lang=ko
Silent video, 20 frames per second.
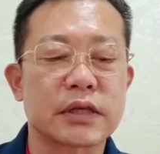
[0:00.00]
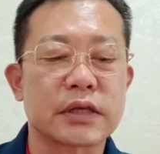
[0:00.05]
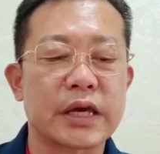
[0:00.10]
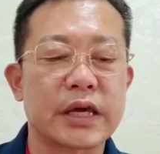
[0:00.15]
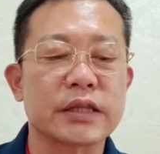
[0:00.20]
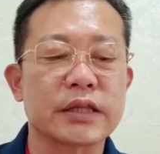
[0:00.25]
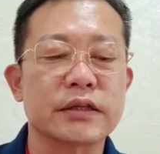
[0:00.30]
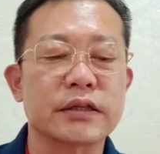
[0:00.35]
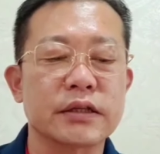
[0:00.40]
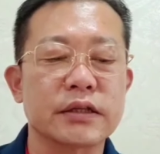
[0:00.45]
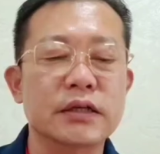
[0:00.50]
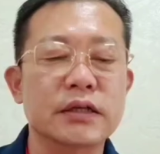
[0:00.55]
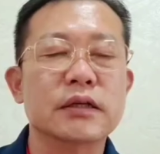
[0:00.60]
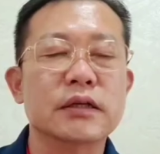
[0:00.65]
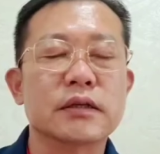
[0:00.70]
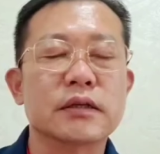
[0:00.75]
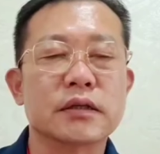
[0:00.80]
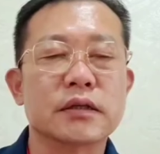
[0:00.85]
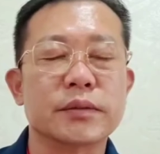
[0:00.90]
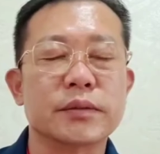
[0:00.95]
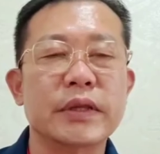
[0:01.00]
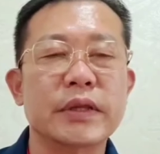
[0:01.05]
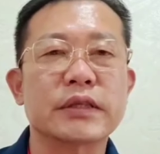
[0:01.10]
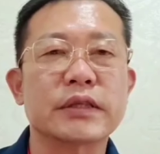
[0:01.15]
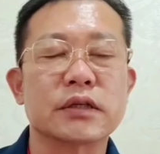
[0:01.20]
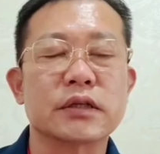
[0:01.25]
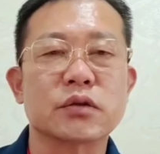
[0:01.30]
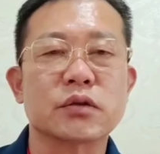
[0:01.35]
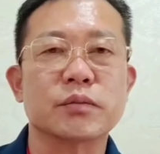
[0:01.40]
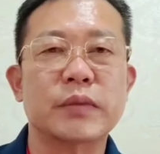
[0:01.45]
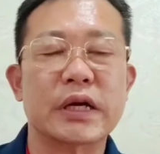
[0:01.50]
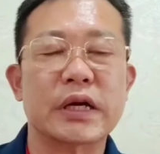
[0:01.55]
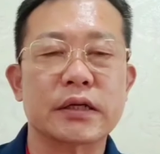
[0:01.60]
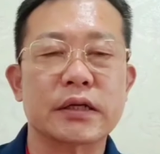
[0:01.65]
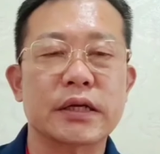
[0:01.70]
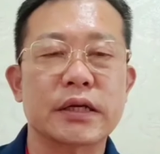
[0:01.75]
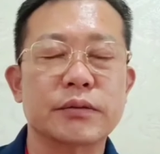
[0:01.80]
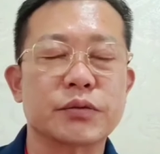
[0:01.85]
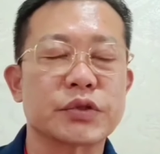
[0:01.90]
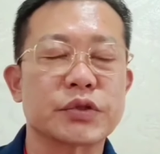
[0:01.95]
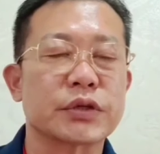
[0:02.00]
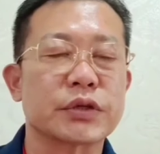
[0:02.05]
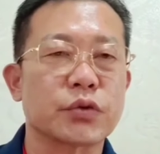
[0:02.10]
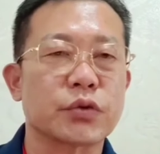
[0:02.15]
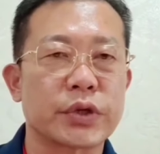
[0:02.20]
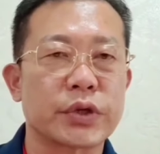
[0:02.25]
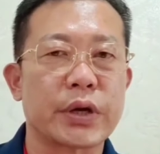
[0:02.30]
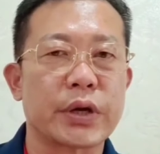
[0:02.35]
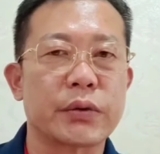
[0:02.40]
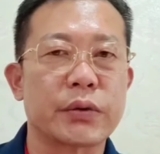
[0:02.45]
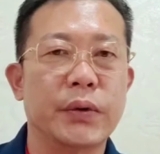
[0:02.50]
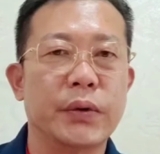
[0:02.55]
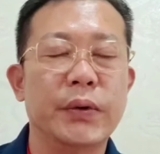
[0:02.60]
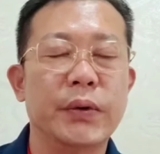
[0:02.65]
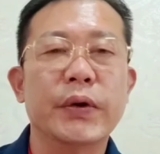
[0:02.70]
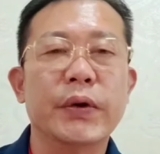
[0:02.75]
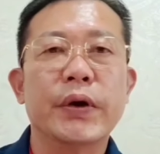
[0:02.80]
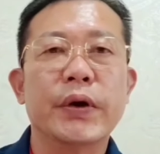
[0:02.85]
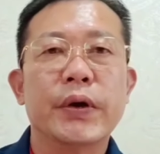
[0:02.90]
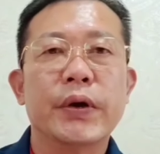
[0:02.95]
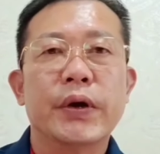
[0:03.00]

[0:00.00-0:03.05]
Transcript: 계기들을 이벤트를 좀 마련해 주시면 좋겠고